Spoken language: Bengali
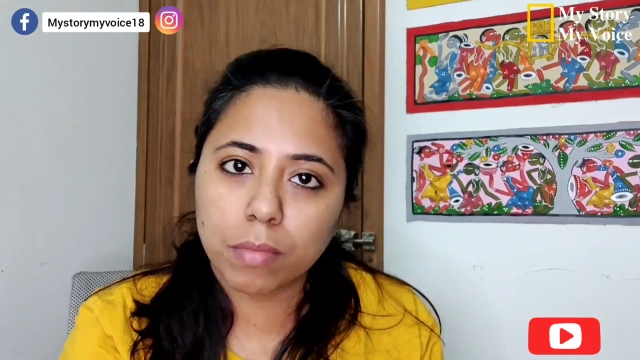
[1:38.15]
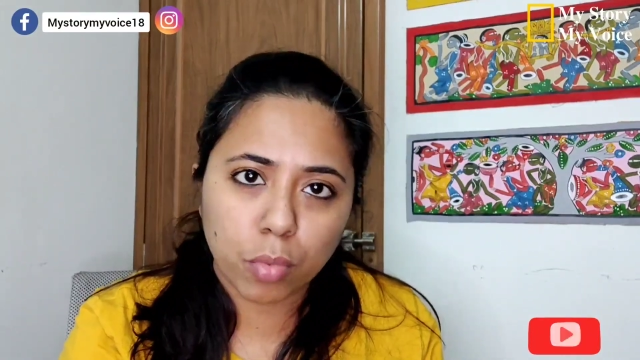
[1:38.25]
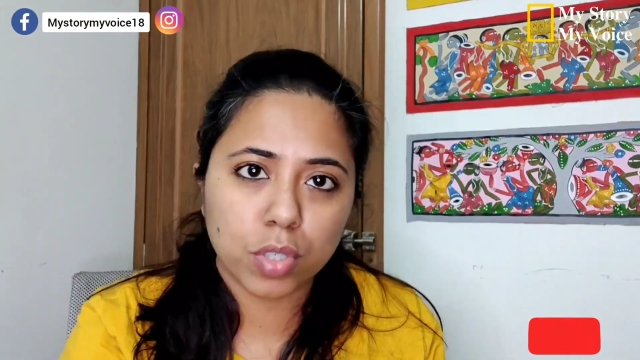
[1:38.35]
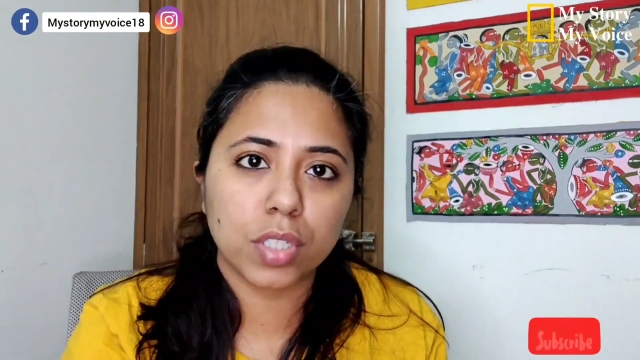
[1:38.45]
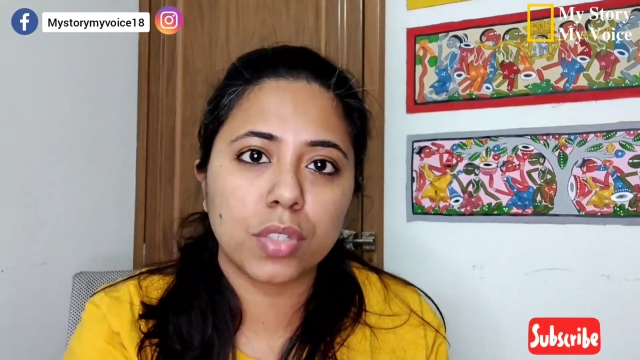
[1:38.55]

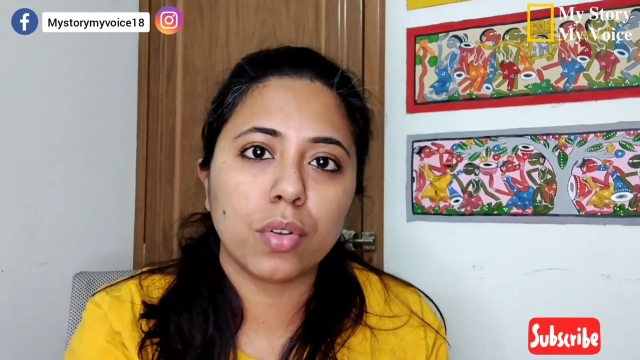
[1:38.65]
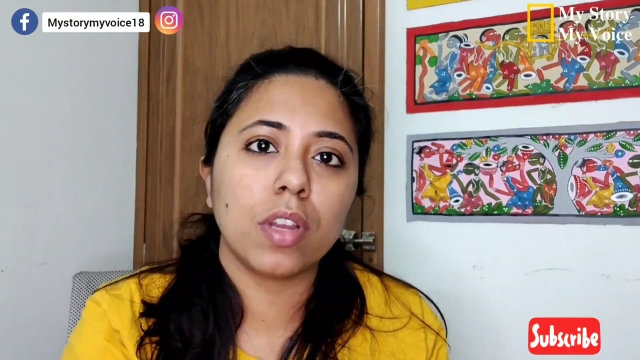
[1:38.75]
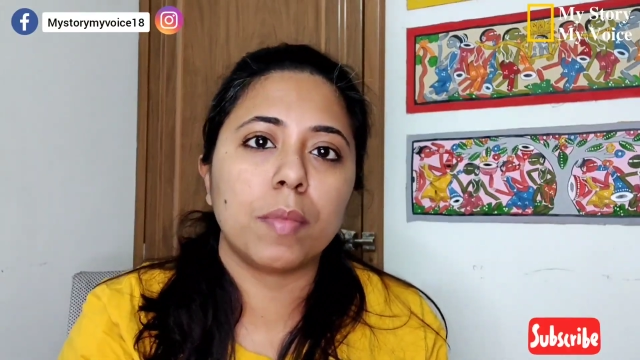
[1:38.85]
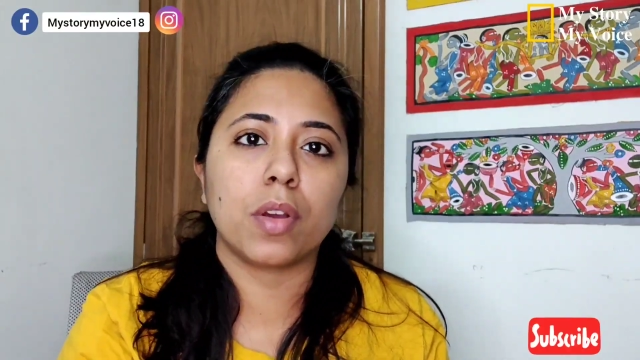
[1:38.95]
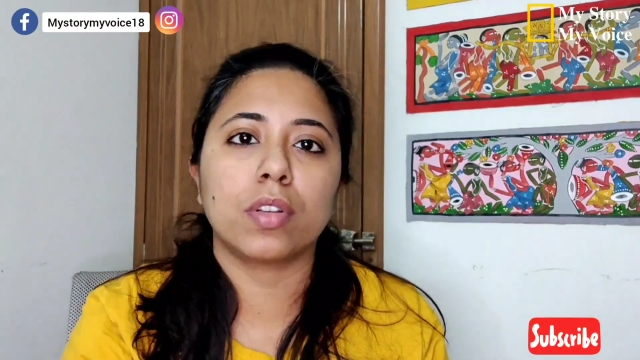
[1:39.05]
বসেছিল
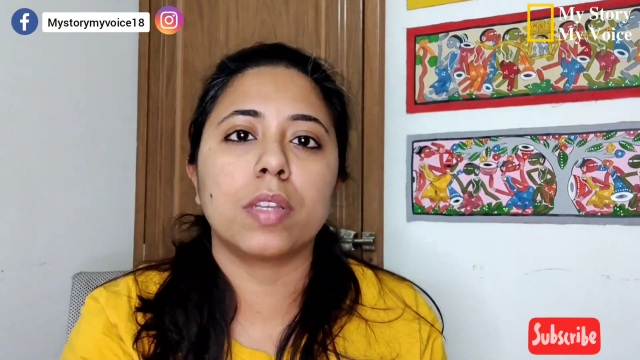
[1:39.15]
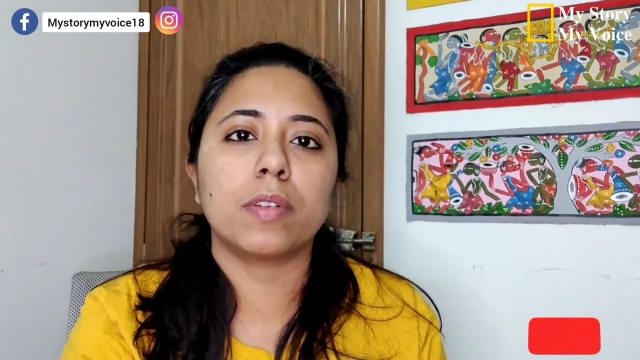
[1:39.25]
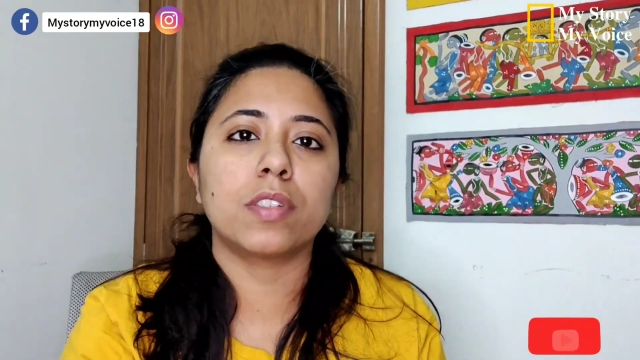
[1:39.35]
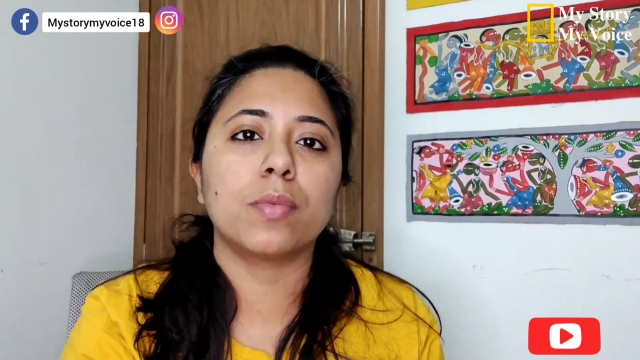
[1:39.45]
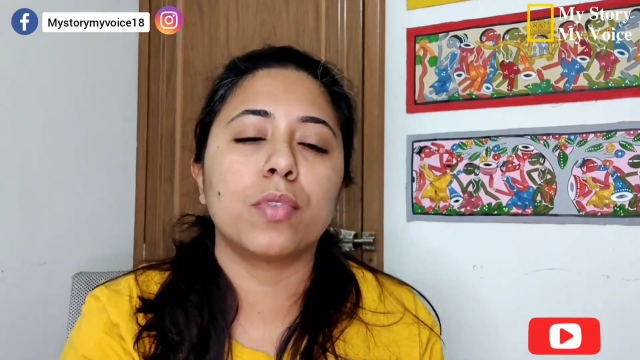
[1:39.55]
আমরা
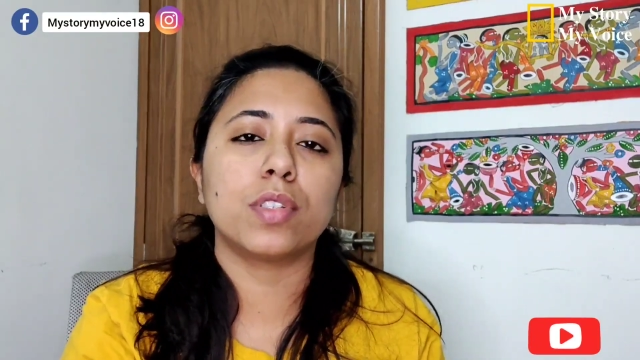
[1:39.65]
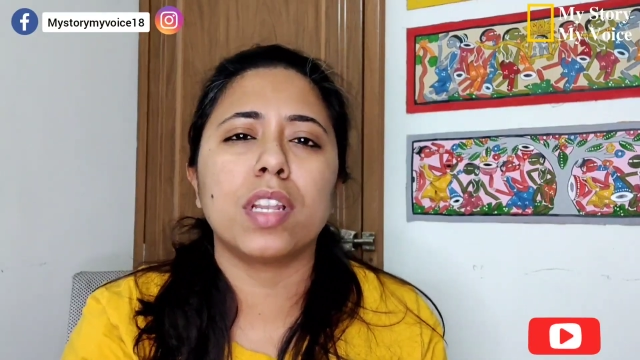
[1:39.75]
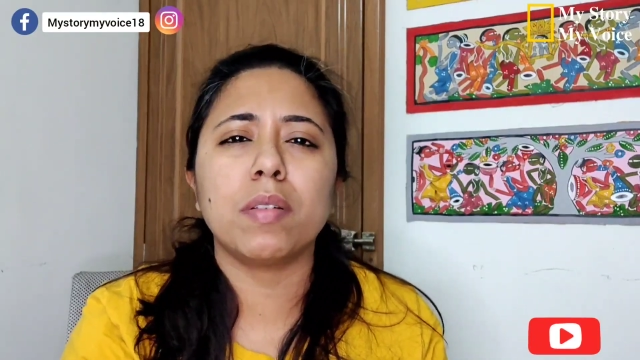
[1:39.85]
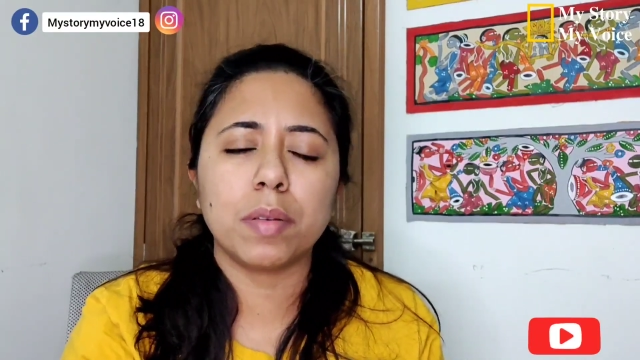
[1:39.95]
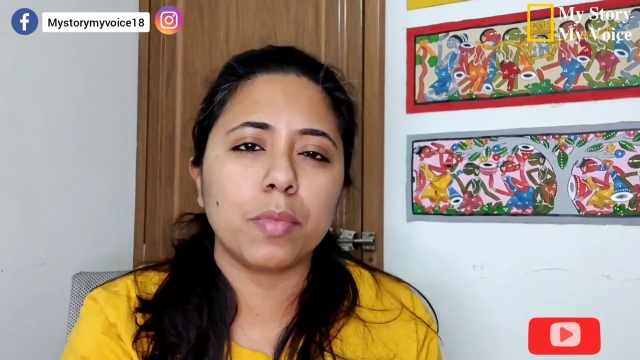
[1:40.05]
কথাবার্তা
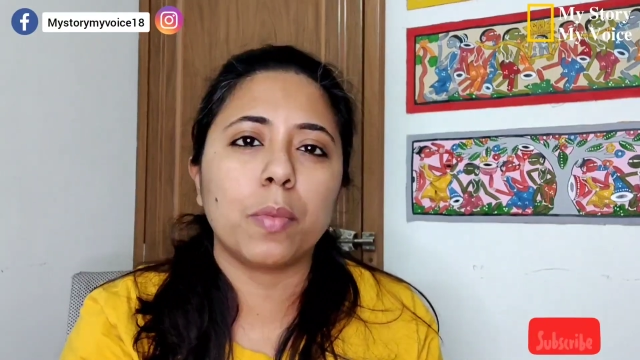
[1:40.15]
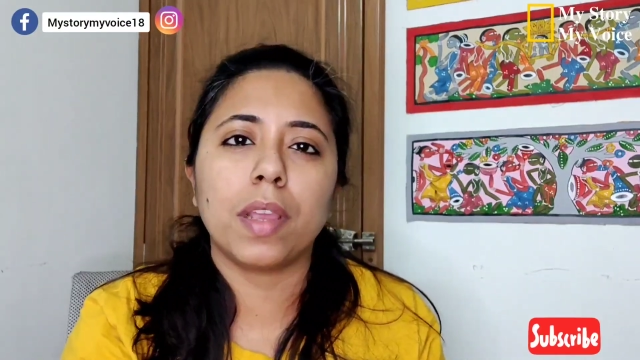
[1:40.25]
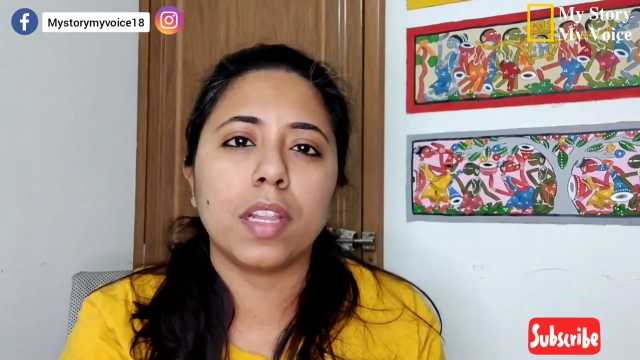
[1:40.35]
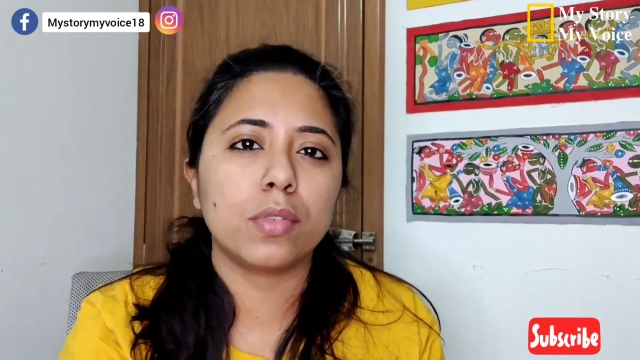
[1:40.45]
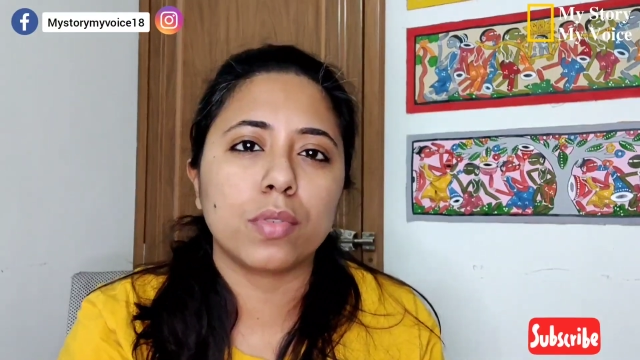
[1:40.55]
বলছিলাম আমি
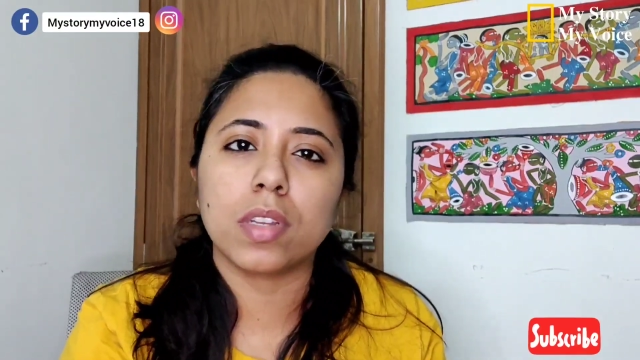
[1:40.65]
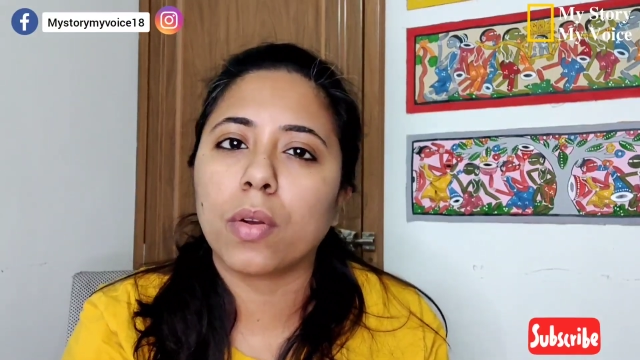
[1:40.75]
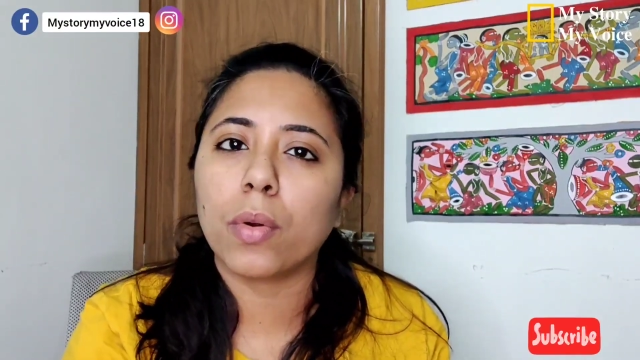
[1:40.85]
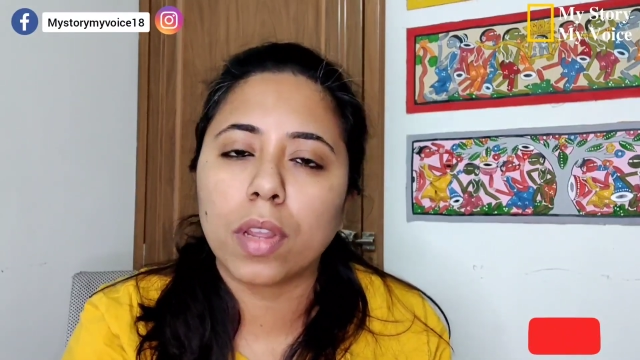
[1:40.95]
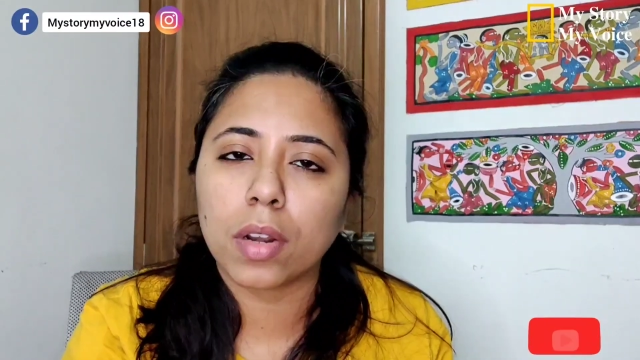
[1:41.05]
মোবাইলে টুকটাক
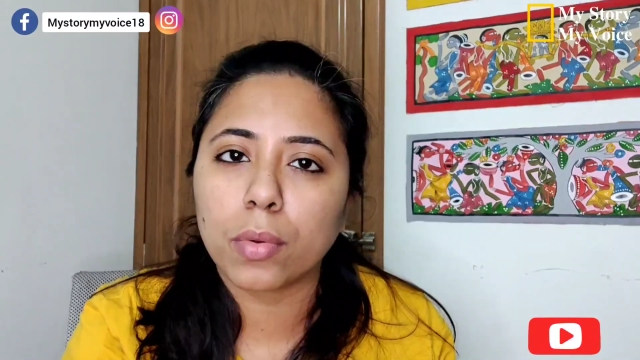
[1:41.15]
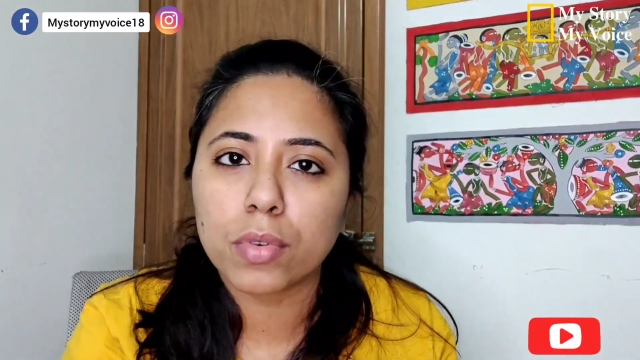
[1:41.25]
ফুটকাট